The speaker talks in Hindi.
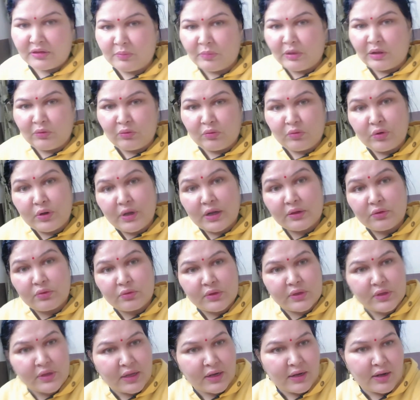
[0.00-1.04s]
मांग को ना क्योंकि
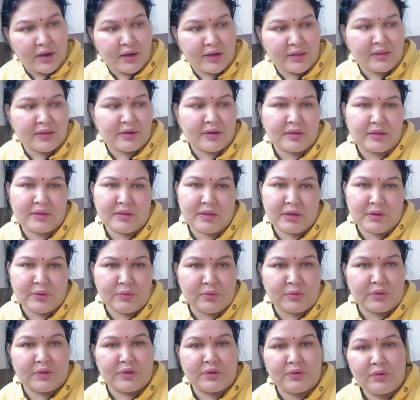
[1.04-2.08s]
कल आलिया रखी है न्यू
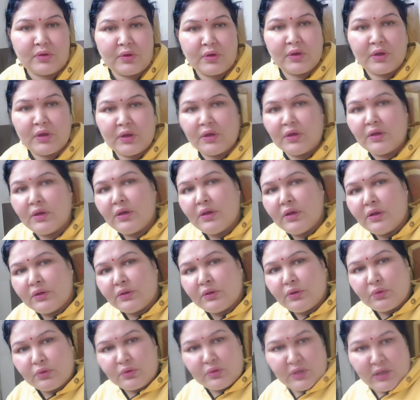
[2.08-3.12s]
की न्यू
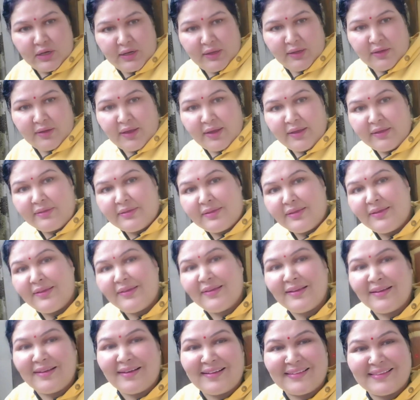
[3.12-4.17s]
तो चलिए गाइज
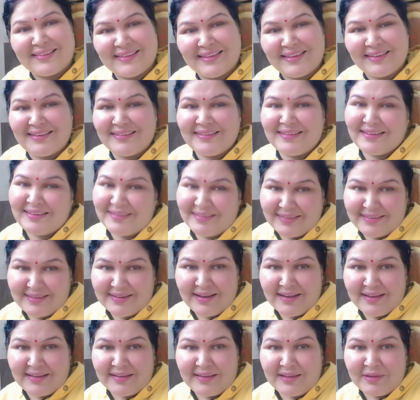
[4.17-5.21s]
आज के लिए
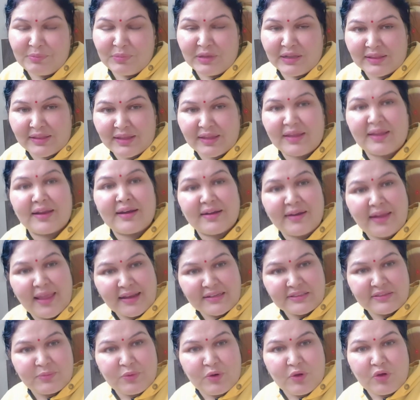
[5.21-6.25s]
इतना ही मिलते हैं
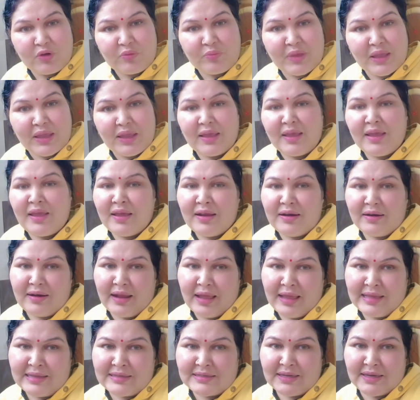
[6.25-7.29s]
नेक्स्ट ब्लॉग में
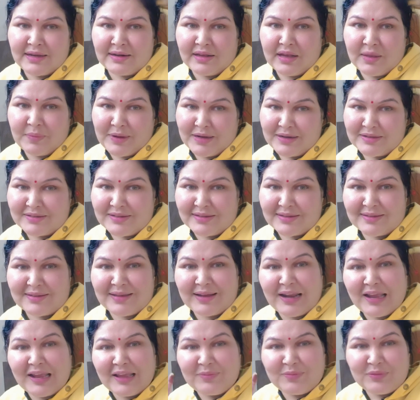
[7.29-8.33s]
लाइक शेयर कमेंट
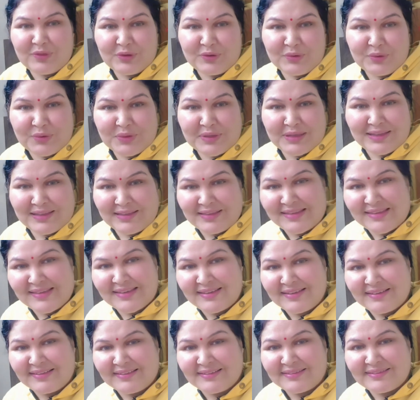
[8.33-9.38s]
सब्सक्राइब जरूर
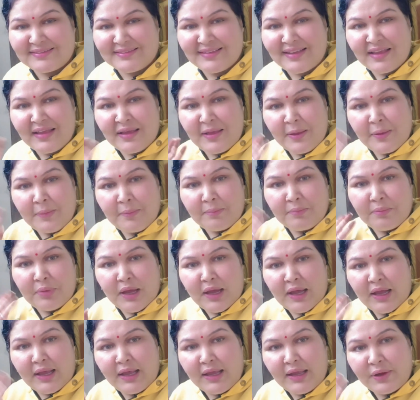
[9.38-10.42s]
कीजिएगा
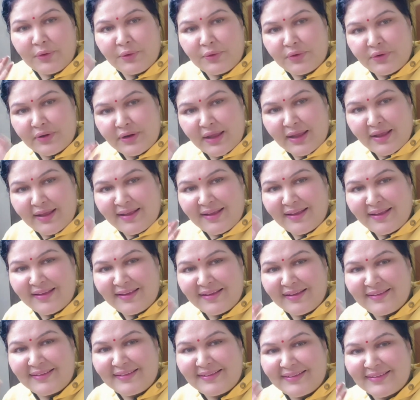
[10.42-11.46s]
बाय गुड
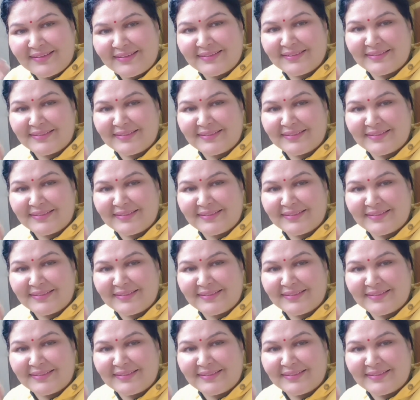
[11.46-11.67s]
नाइट